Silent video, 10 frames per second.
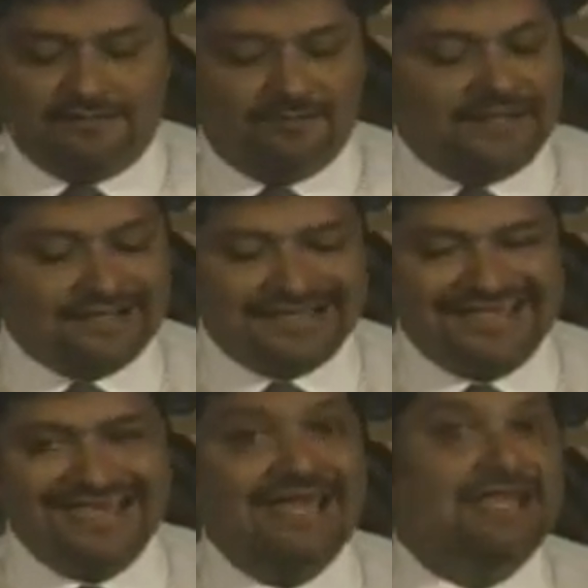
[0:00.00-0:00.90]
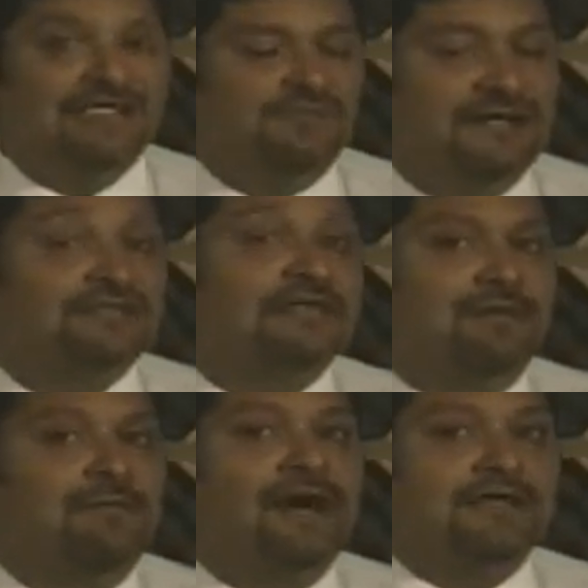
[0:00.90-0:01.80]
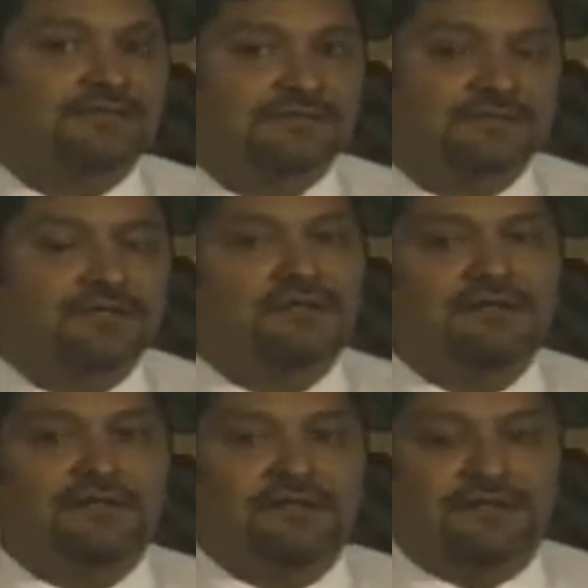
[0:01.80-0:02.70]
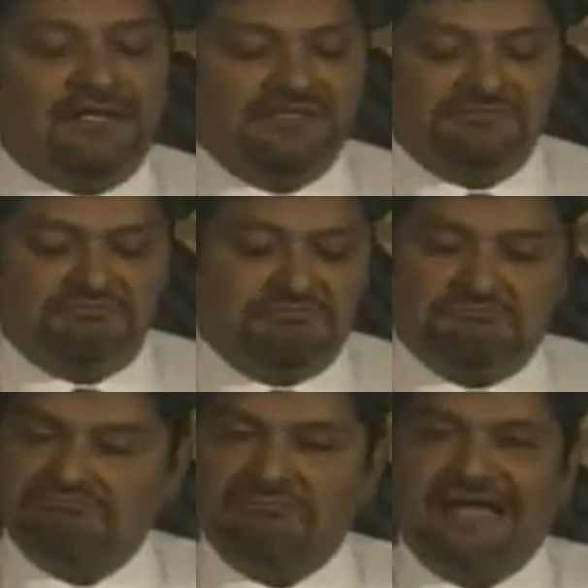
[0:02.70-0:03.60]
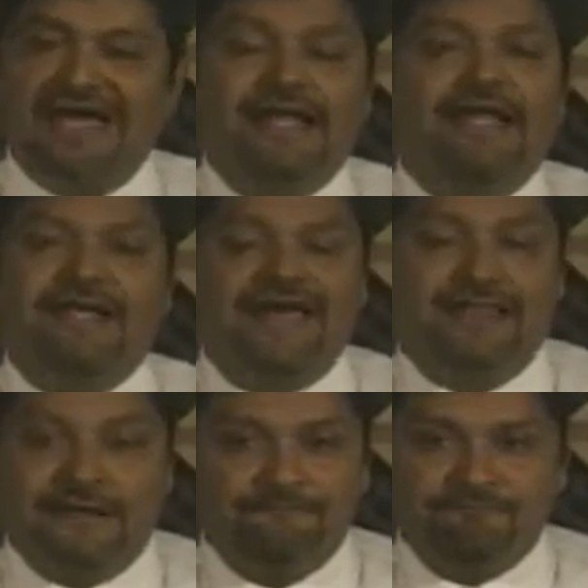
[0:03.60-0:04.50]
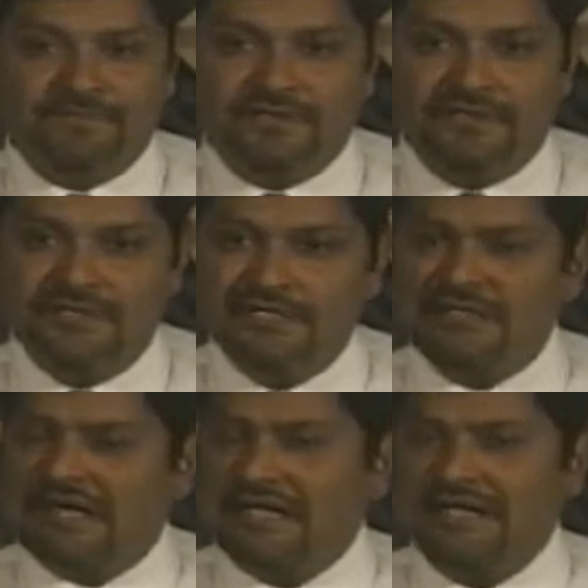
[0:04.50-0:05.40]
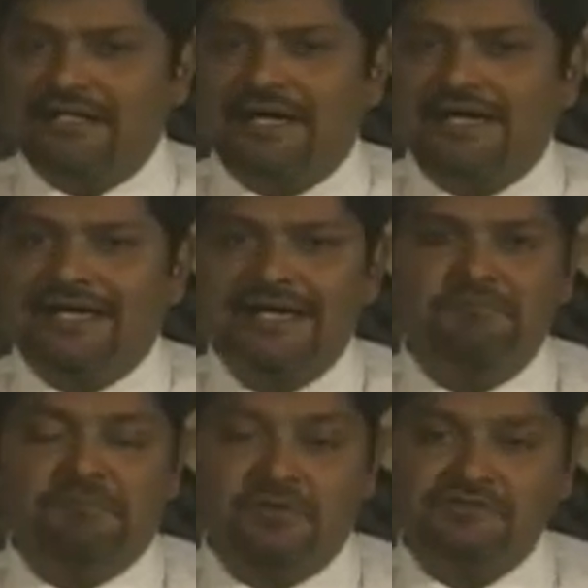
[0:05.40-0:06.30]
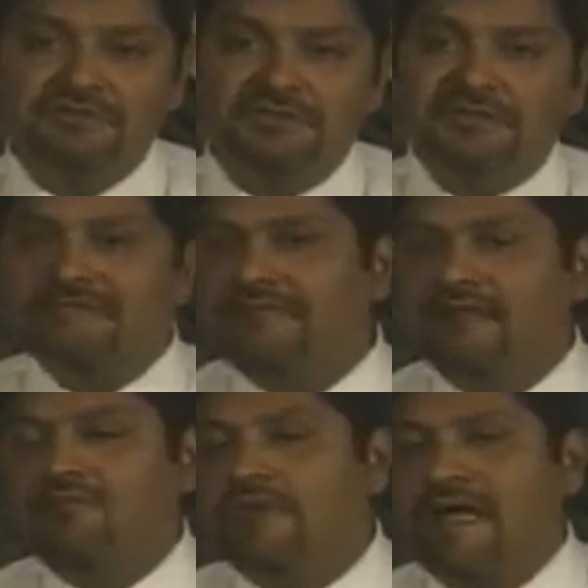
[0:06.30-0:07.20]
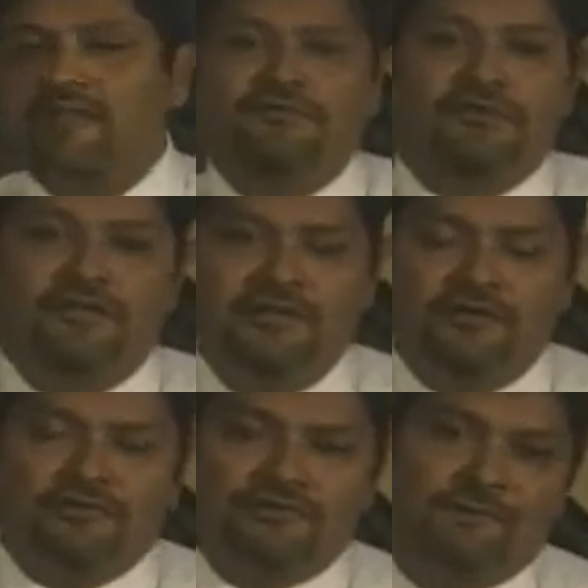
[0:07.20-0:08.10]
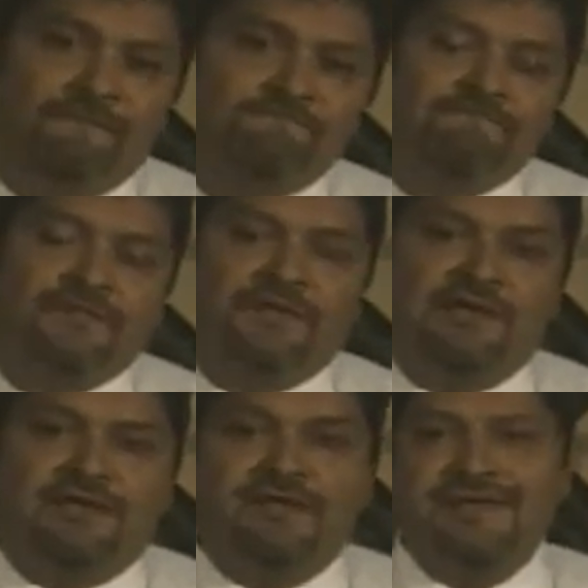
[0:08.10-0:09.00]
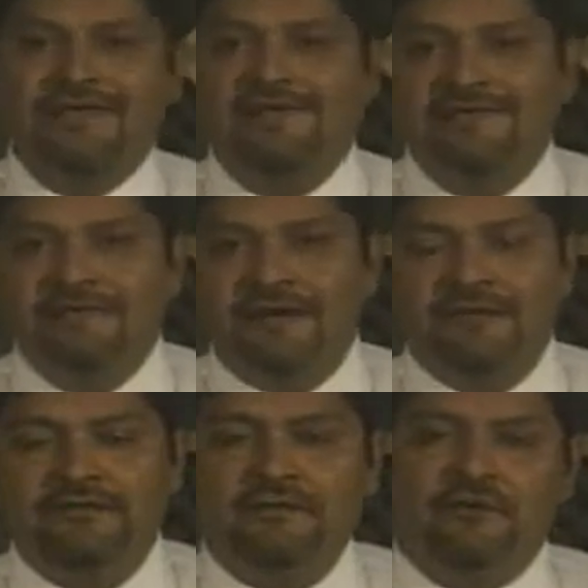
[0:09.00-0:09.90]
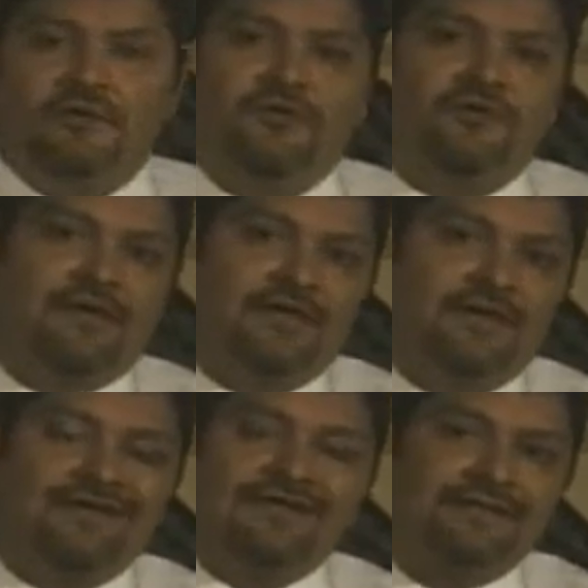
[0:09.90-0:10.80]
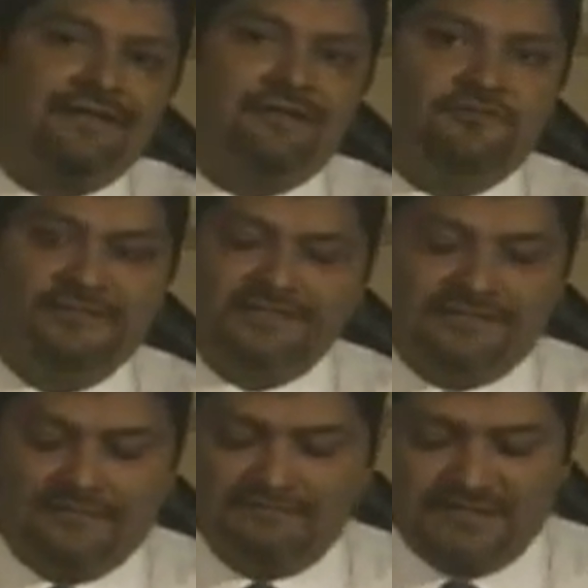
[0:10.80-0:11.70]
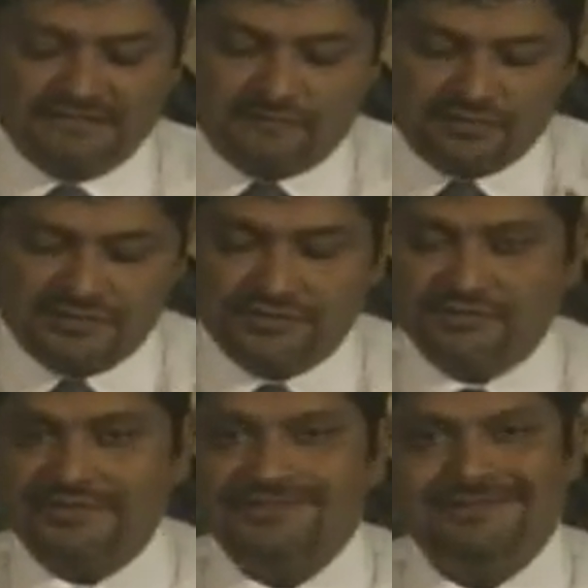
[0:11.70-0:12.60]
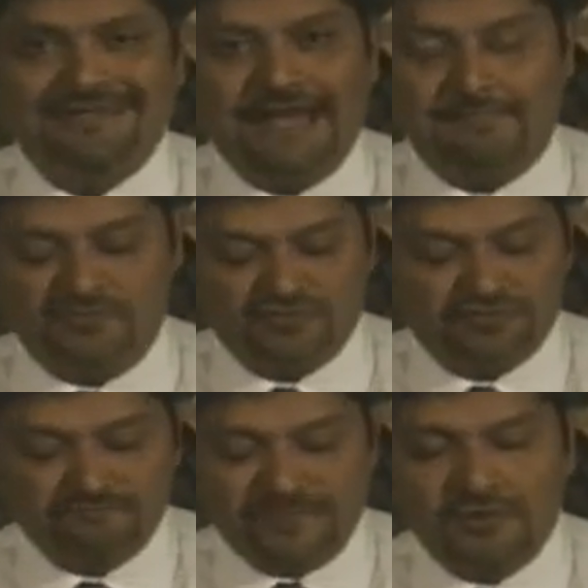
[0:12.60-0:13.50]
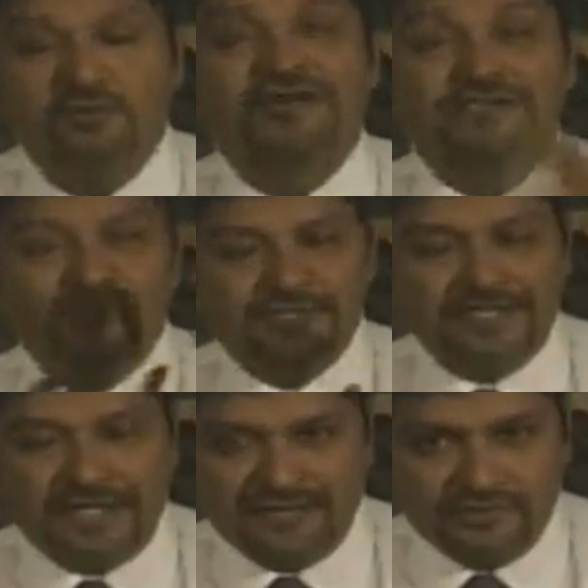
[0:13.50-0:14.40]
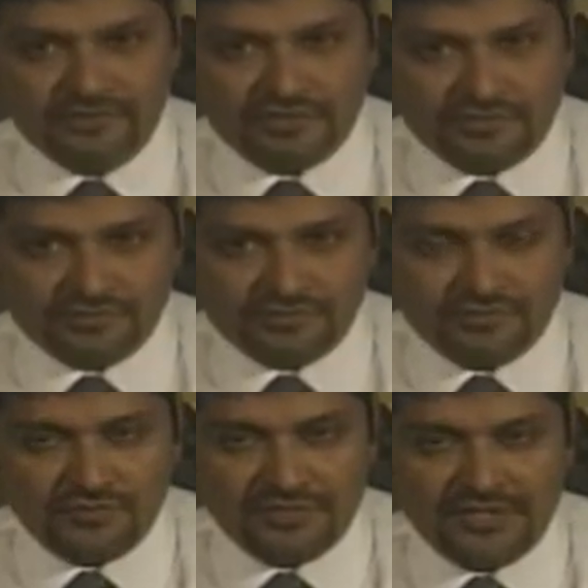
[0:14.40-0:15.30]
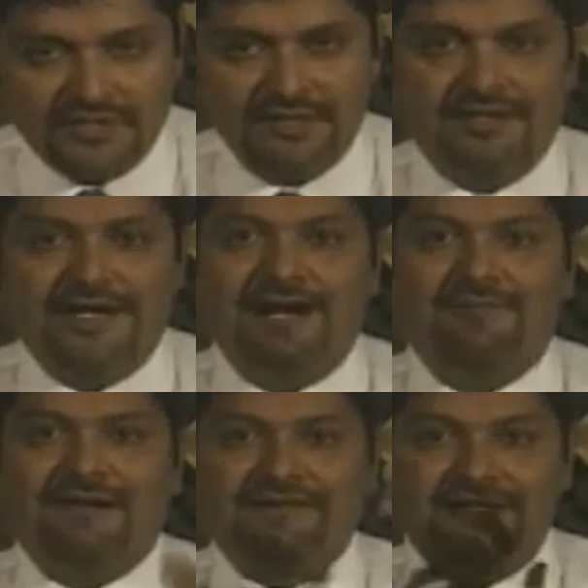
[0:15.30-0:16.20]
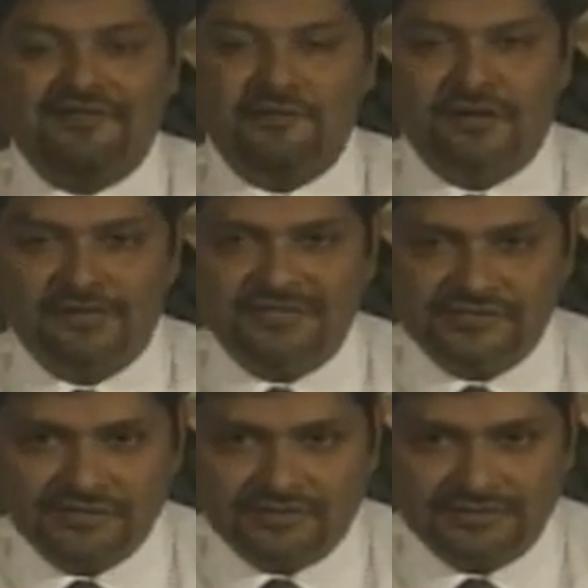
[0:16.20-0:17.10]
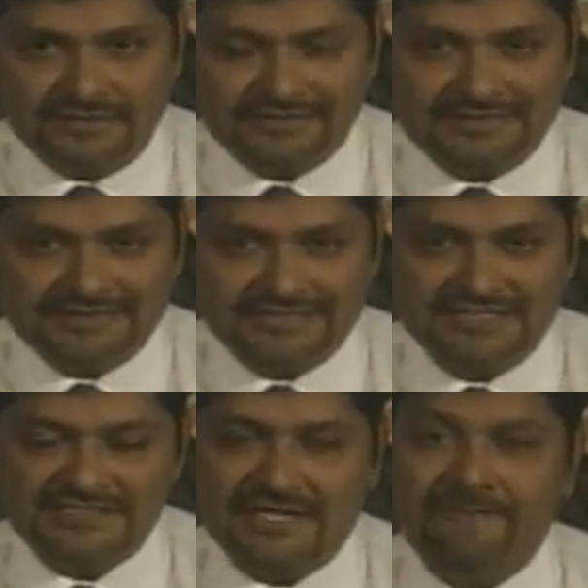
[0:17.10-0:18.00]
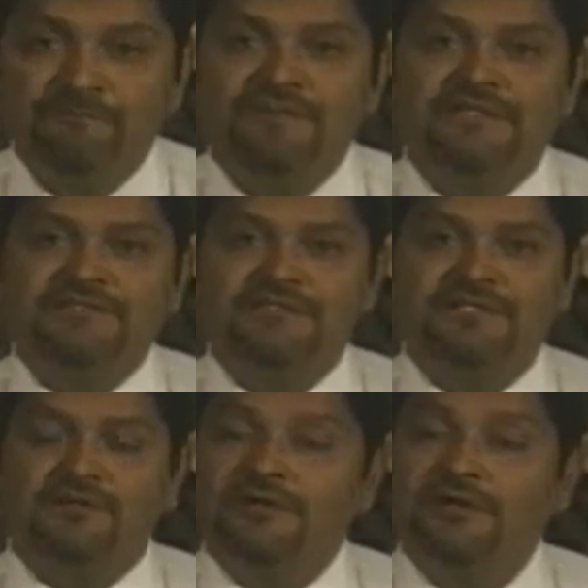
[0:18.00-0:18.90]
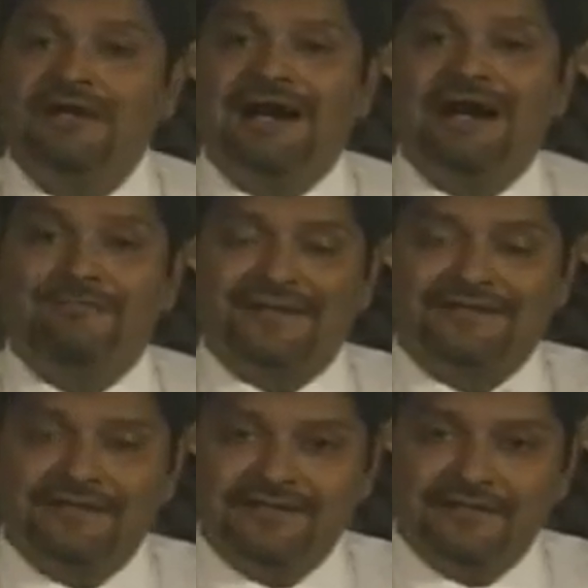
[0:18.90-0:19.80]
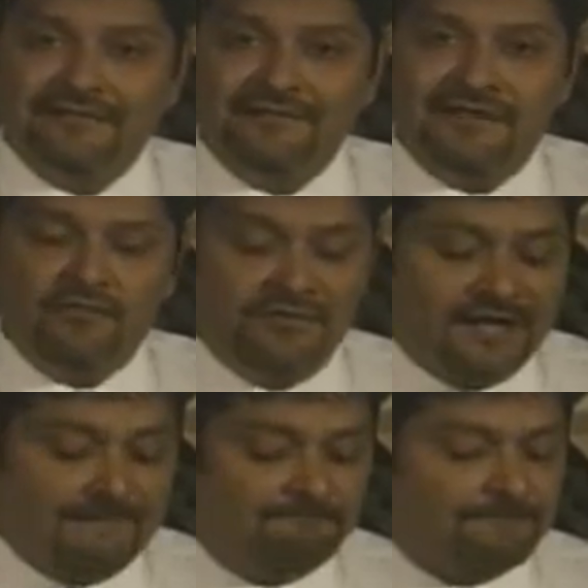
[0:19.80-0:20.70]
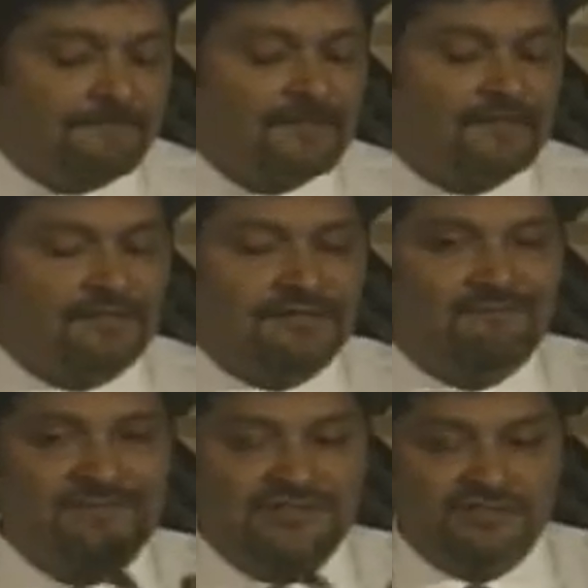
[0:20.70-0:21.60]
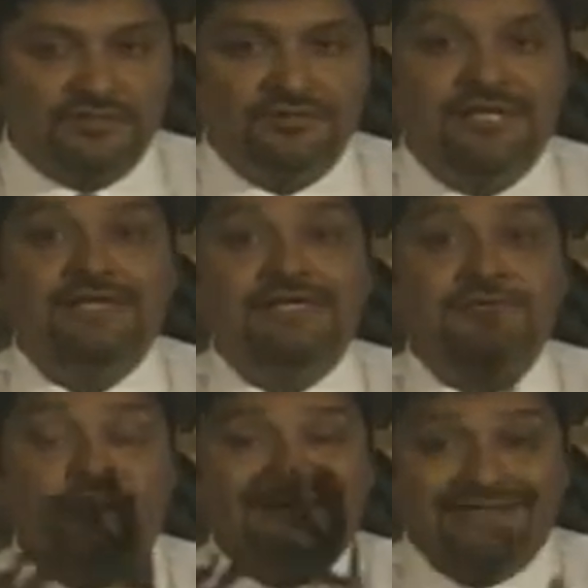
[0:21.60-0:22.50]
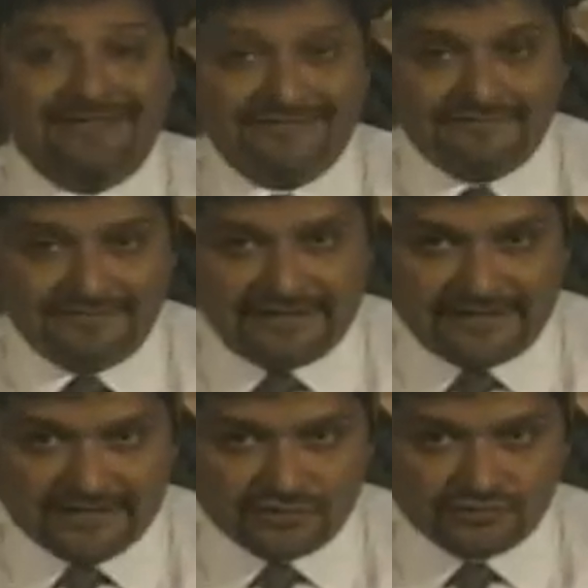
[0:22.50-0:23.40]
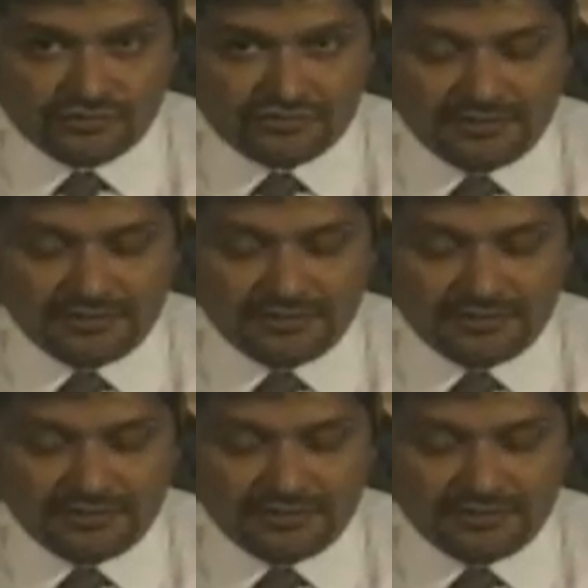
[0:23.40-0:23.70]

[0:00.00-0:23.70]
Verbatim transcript: ver quién es más capaz, eh, es caer a la nada y caer a ejemplos de un lado y de otro que legitiman o que ridiculizan las posiciones de ambos. Una sociedad no se construye a partir de una visión sexista, sino a partir de una eh, visión de igualdad de derechos.